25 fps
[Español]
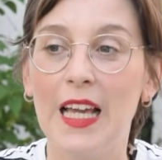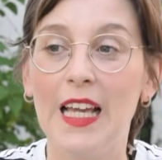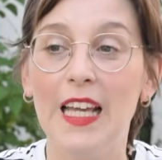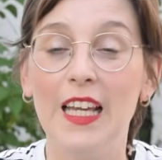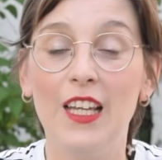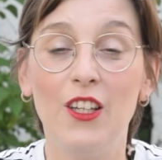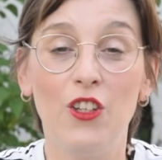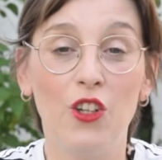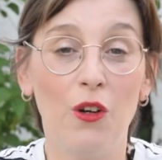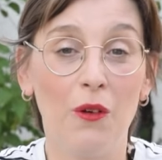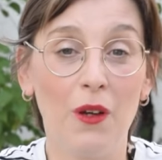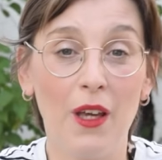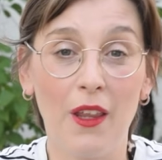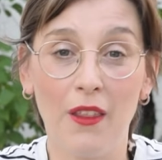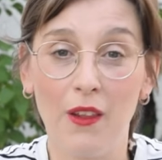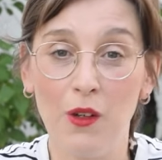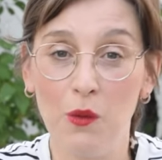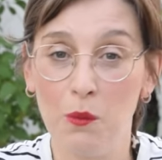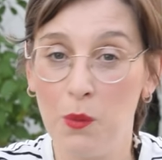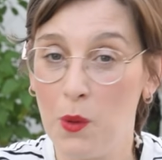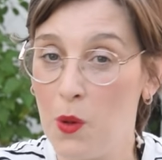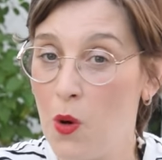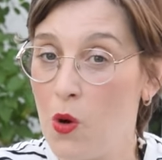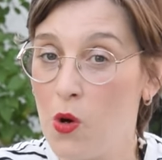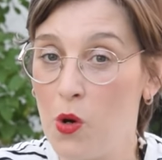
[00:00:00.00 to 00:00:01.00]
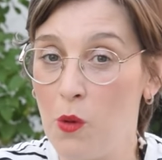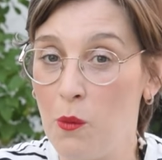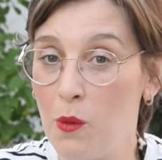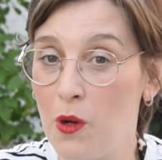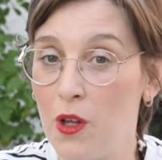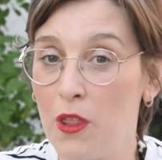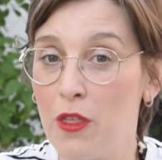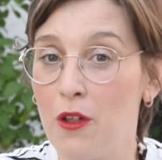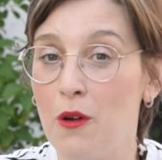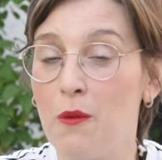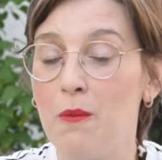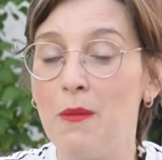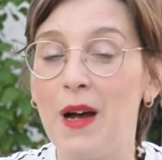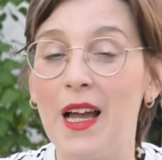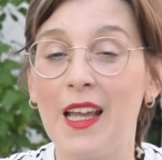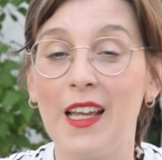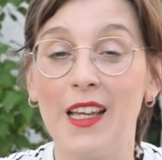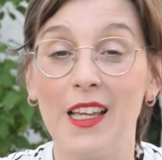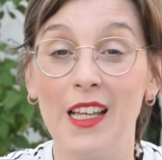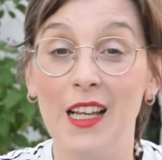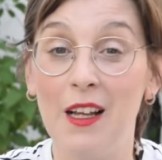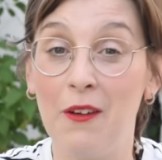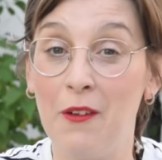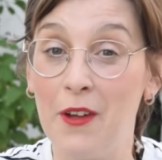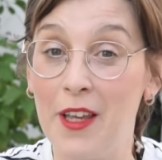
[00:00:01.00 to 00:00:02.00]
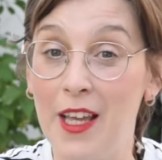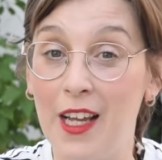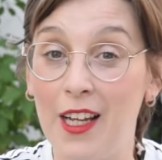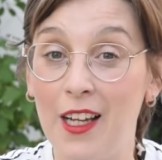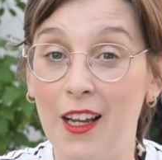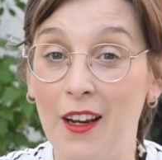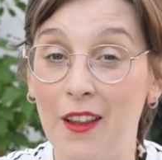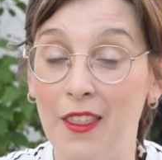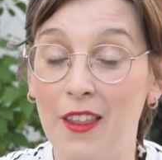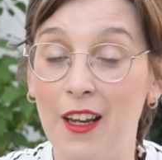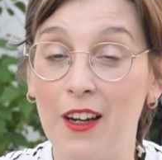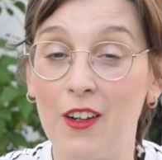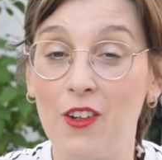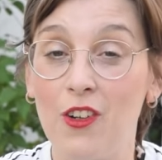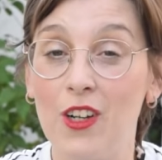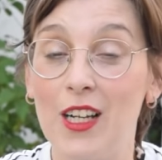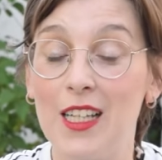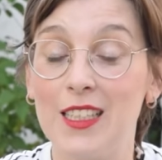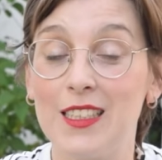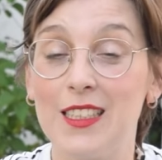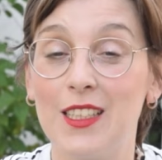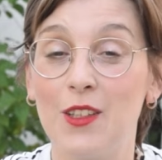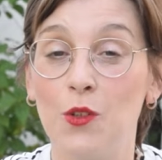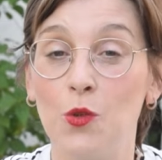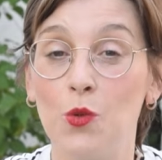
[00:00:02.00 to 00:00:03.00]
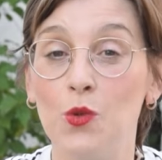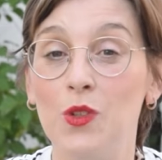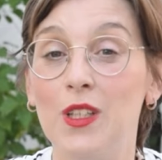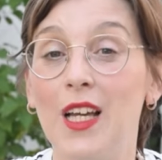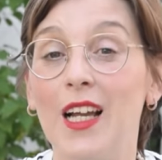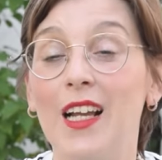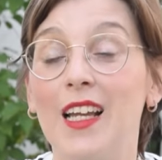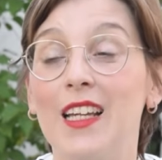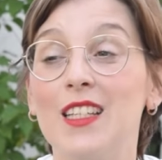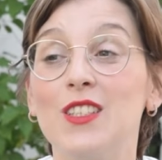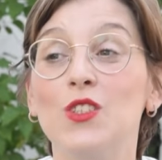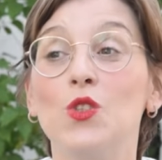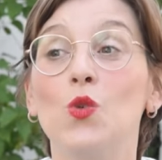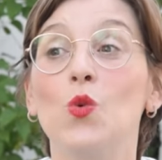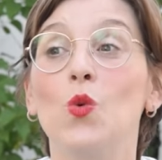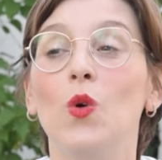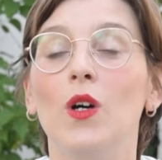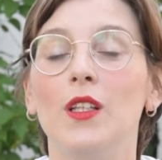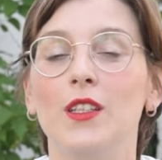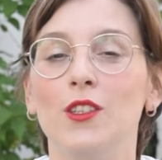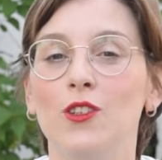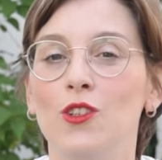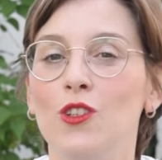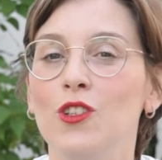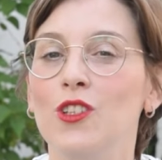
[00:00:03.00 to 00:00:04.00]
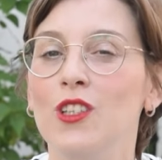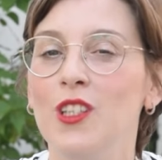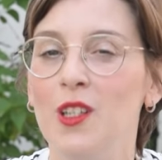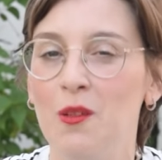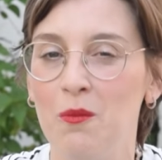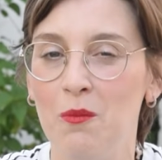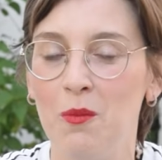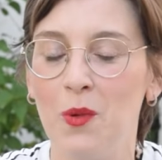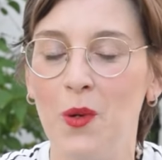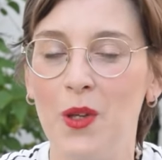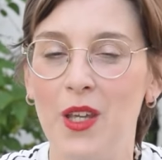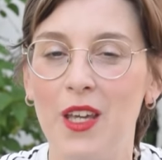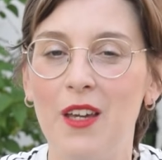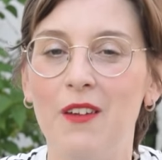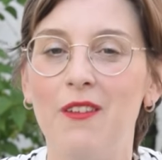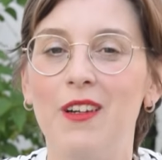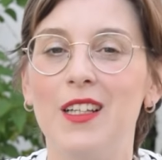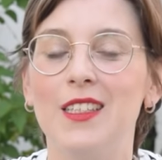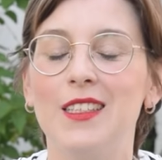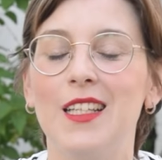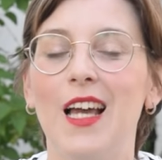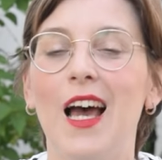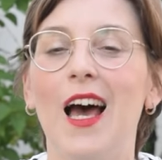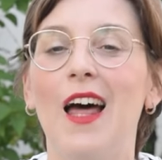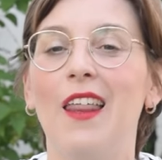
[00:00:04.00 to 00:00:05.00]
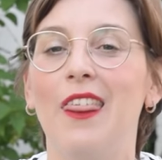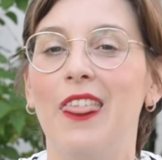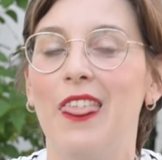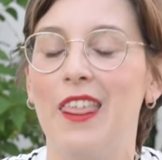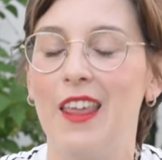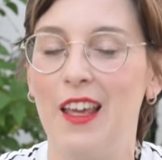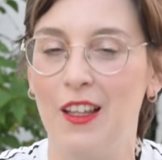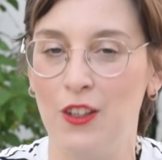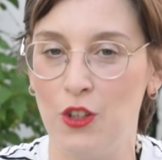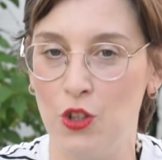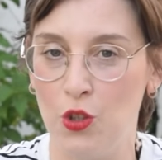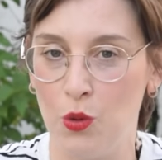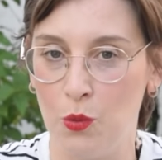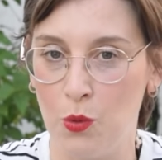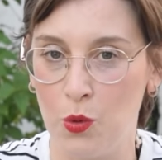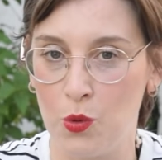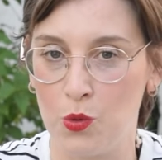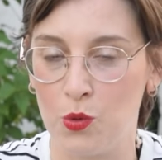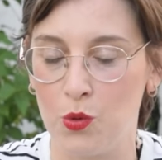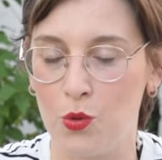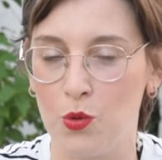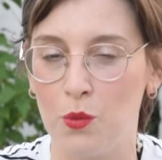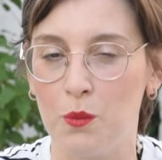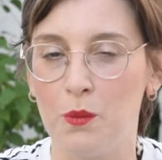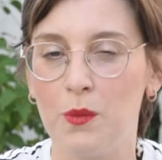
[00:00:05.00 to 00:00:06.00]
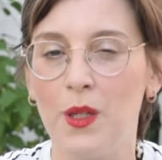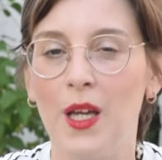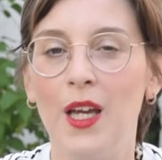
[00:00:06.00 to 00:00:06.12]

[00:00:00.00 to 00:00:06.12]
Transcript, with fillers: Y yo voy a hacer un poco como hizo Mikey, la voy a engarzar con la segunda, que es cuánto tiempo llevas haciendo booktube.